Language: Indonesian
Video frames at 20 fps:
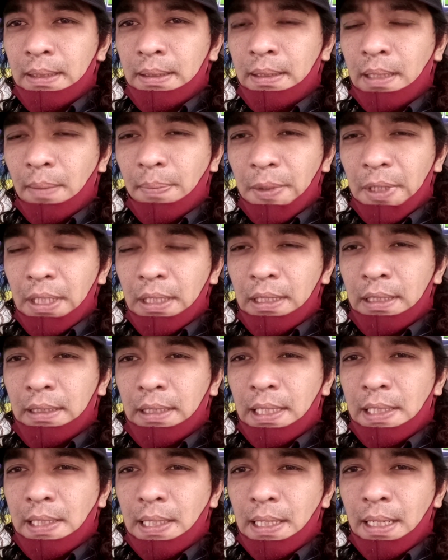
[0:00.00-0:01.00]
tapi
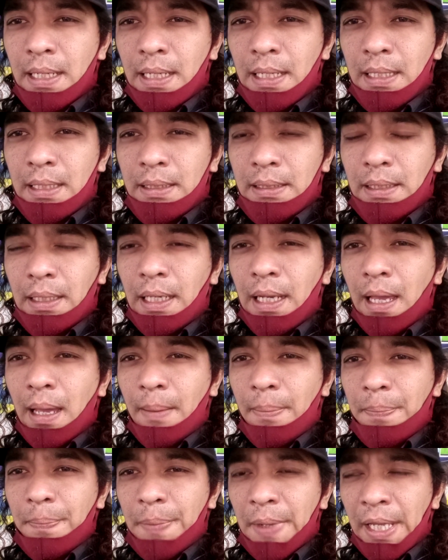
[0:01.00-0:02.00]
kita sendiri tidak
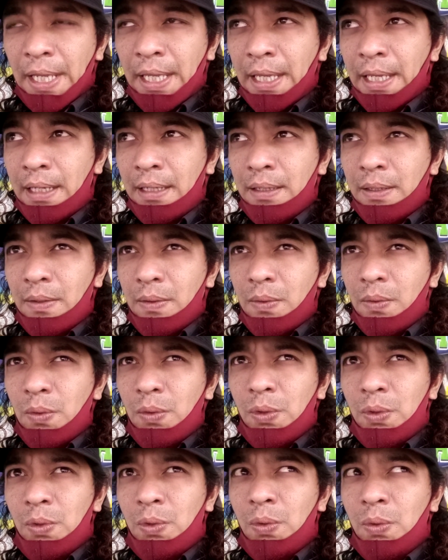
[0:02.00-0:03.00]
pengen
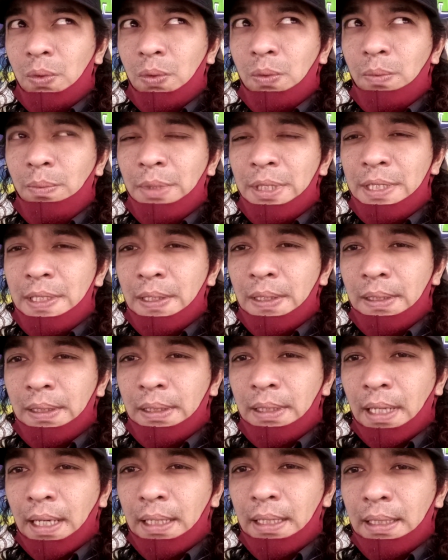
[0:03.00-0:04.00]
untuk
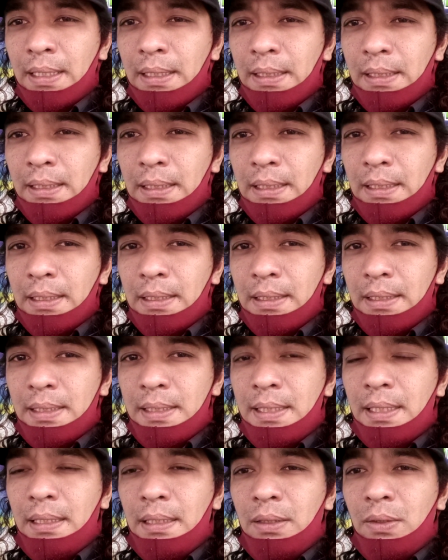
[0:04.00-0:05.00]
mencintai
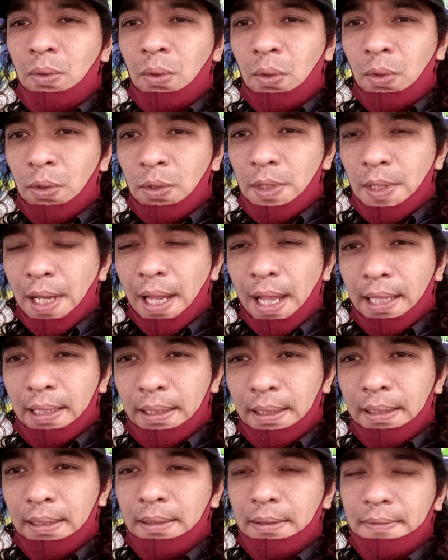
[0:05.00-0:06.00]
setulus hati.